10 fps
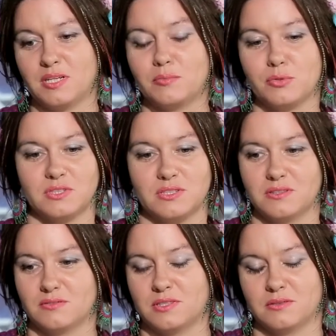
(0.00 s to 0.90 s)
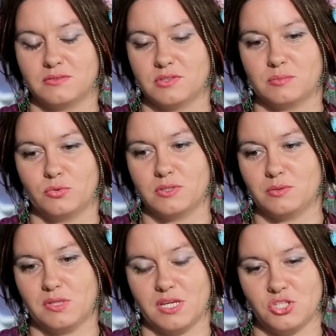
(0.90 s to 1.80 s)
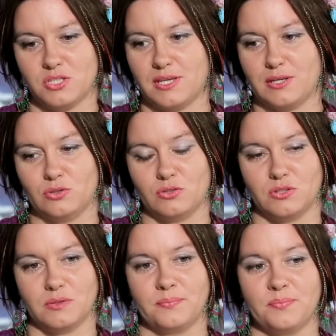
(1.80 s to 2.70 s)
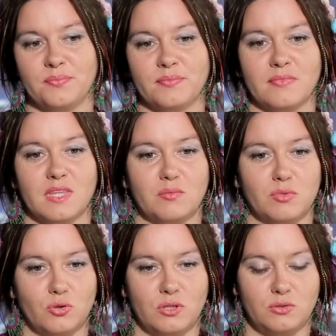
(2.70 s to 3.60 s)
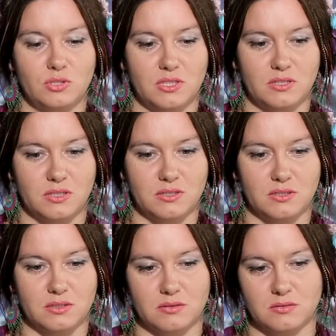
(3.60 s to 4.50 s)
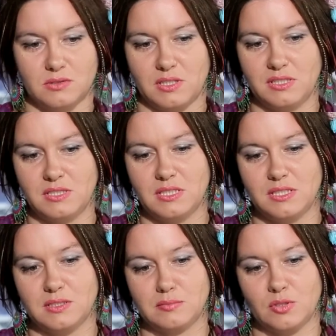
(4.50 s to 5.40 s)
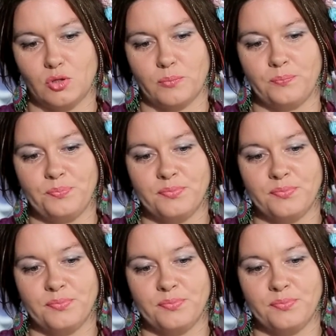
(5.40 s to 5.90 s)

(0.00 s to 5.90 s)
Пока просто на, на Фейсбуке меня читают, и много людей как-то следит за этим, но